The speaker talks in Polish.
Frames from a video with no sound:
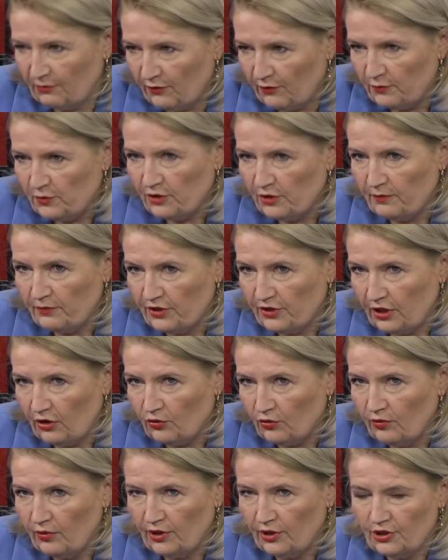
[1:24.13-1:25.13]
sytuacja, bo
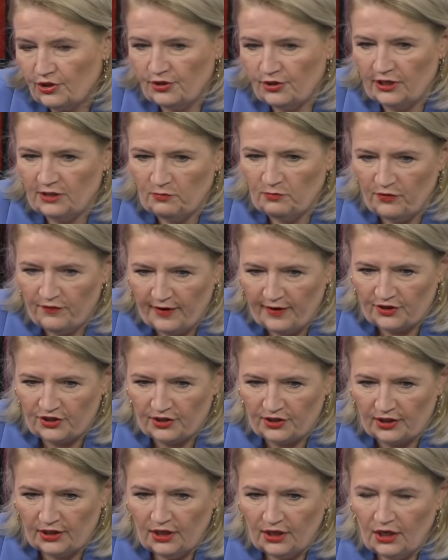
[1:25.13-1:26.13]
przekonujecie, że jest
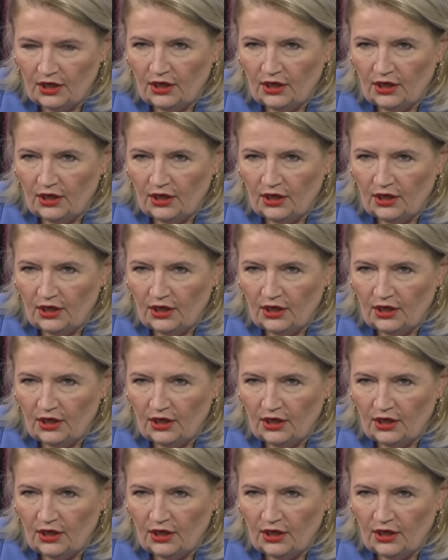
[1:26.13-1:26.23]
poważna,